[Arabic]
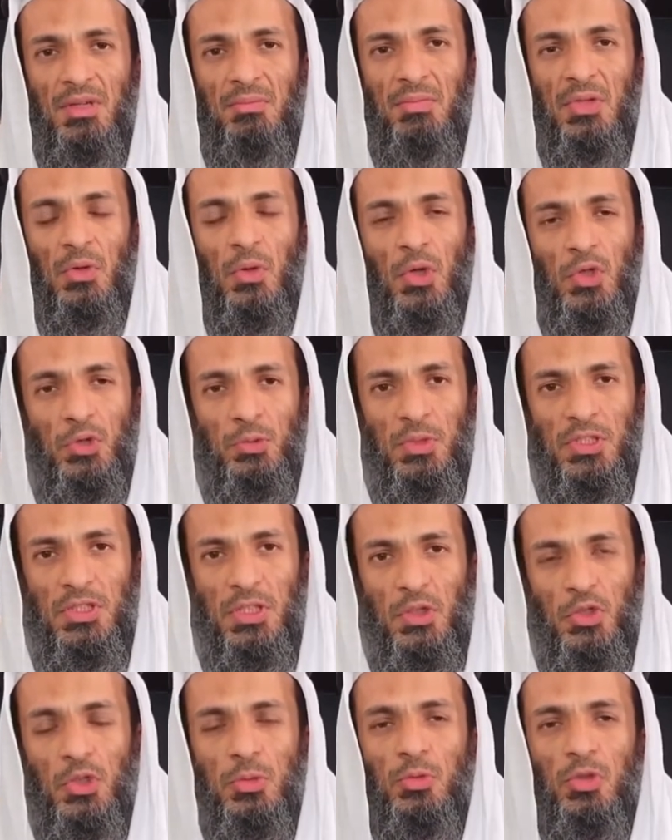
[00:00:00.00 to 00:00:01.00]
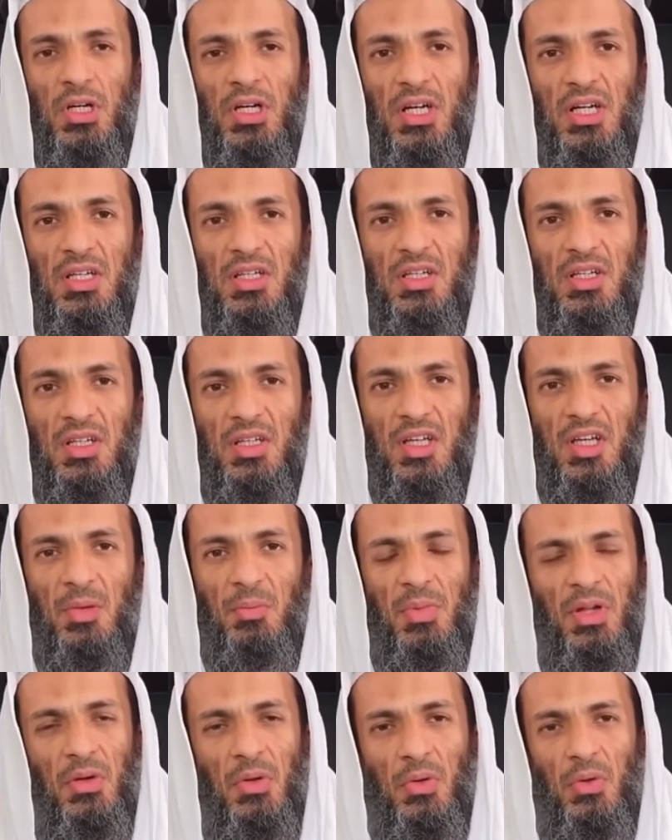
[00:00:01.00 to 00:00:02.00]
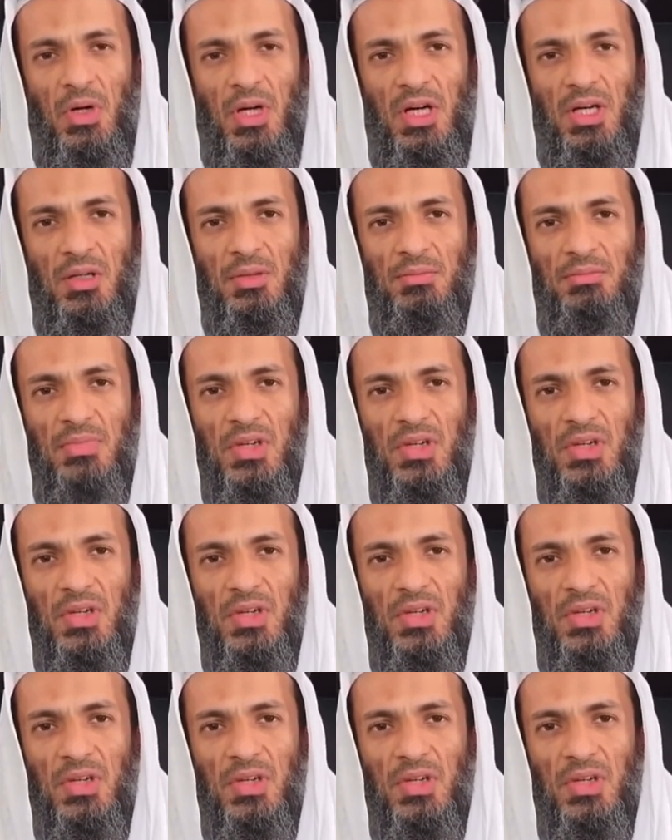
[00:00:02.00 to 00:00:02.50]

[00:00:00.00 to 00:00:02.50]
من خطبه الجمعه بل هو